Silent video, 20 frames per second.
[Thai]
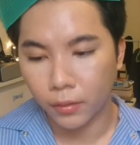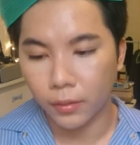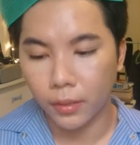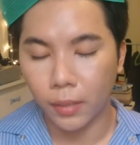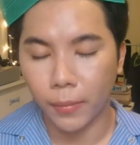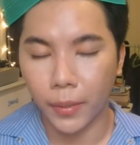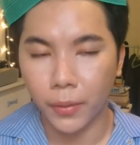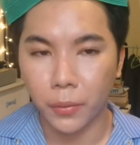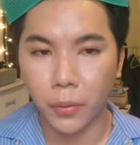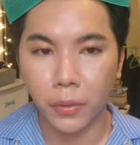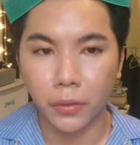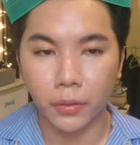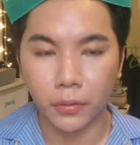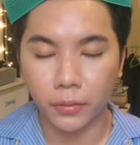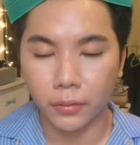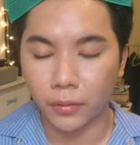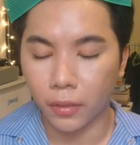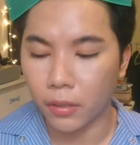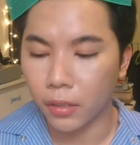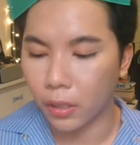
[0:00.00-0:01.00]
ทำไมทุกคน
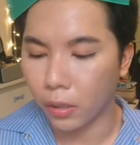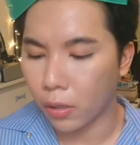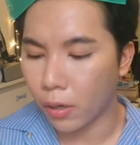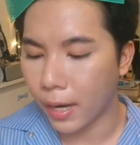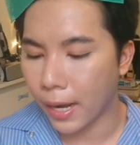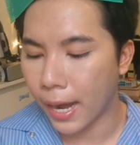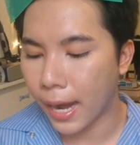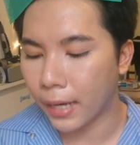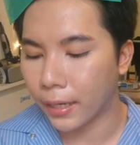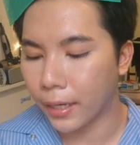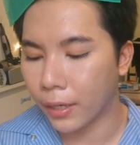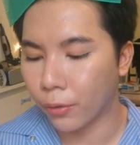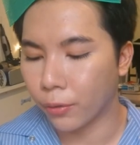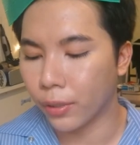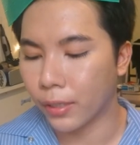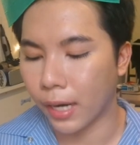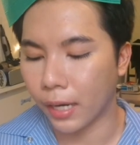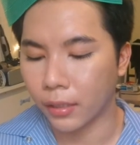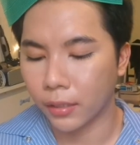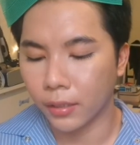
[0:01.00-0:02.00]
เออ แล้วก็แห้งเร็ว
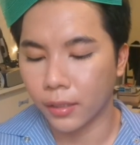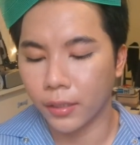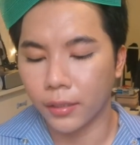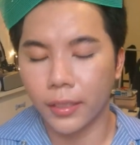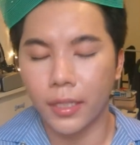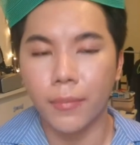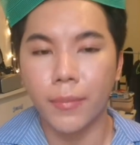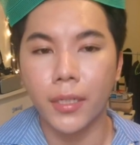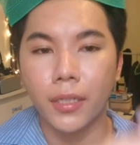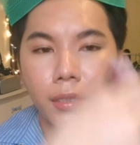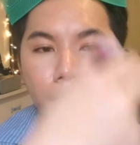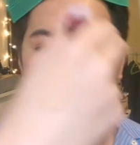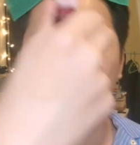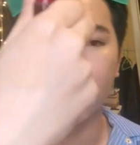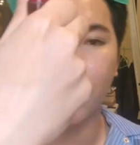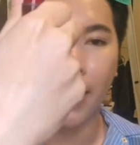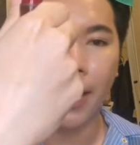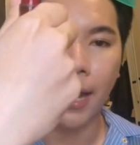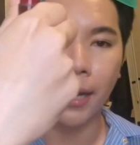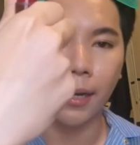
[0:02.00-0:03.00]
ด้วยนะ ที่มือนี่
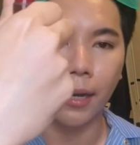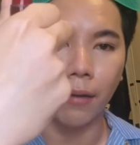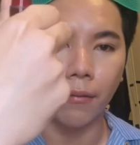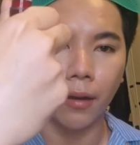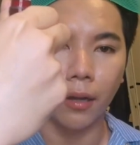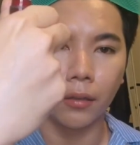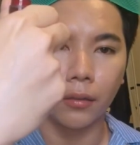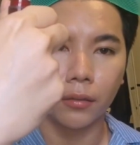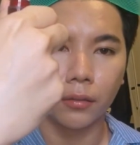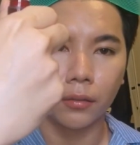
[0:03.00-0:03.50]
คือแห้งแล้วอะ